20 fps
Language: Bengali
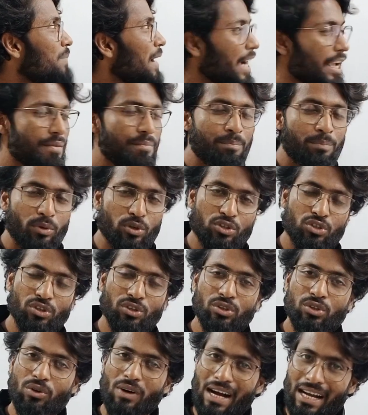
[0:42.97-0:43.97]
ফাইভ
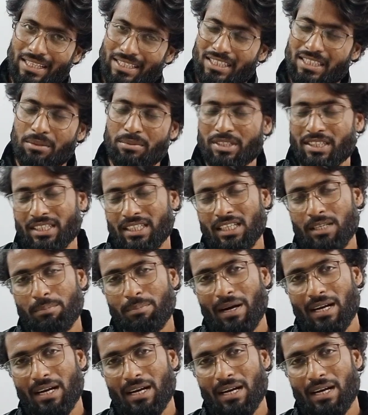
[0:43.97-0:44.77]
পর্যন্ত আজকে বেসিক্যালি